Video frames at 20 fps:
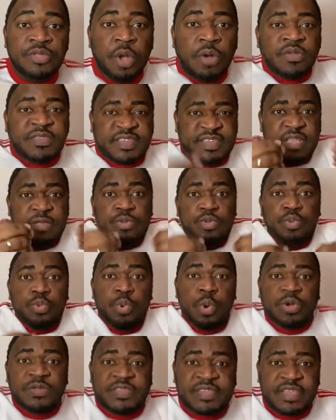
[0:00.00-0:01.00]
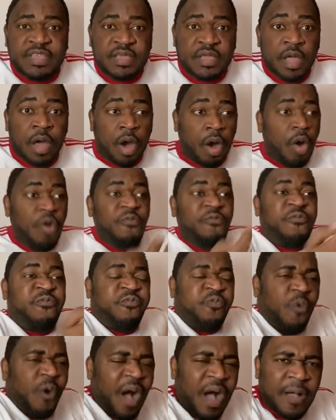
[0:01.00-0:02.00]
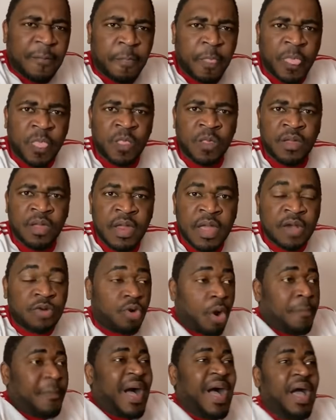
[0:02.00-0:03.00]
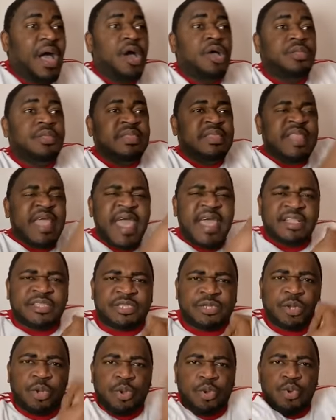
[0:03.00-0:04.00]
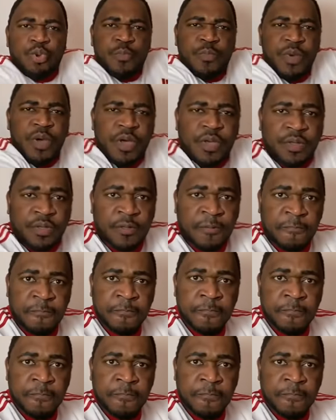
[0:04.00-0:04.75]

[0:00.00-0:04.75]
Donc si nous aussi, on voit comment un être humain